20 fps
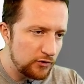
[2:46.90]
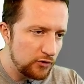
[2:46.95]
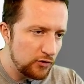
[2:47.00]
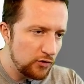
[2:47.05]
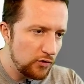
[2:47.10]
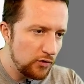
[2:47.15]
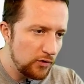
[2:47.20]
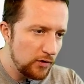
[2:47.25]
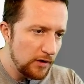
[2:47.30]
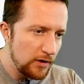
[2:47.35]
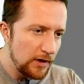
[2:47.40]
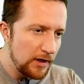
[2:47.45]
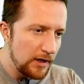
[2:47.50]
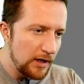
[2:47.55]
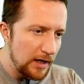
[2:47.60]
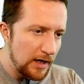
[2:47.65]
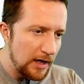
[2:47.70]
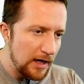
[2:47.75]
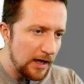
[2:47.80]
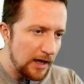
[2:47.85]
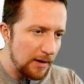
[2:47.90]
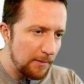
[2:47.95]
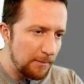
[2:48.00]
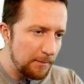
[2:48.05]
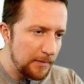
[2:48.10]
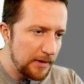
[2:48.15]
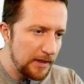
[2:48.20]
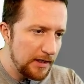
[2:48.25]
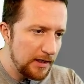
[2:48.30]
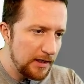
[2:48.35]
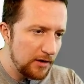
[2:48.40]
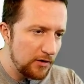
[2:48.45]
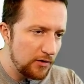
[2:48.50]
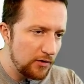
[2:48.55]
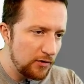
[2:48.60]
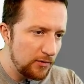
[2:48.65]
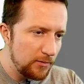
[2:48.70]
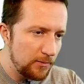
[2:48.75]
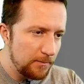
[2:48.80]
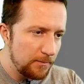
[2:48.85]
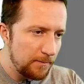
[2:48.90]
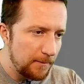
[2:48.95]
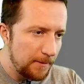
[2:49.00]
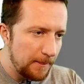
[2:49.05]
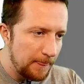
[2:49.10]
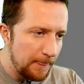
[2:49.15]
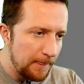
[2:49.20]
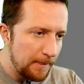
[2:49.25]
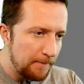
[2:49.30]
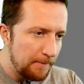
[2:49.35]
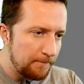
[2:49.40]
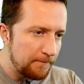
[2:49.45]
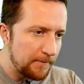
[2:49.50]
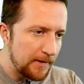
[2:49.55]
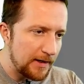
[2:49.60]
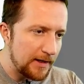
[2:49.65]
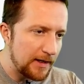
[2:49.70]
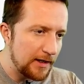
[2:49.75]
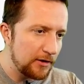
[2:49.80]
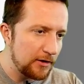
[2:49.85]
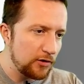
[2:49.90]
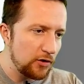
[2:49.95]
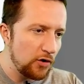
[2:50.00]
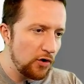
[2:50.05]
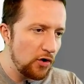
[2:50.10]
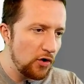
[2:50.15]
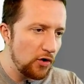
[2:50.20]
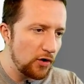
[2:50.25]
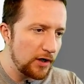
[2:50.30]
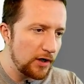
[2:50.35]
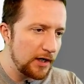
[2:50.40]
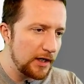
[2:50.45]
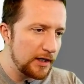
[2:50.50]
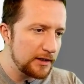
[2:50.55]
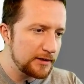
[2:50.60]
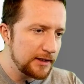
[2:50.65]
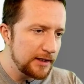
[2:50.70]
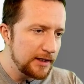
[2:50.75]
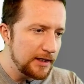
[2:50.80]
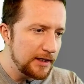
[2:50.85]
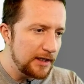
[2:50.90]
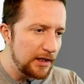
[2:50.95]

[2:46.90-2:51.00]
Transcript: su amigo Daniel Torres.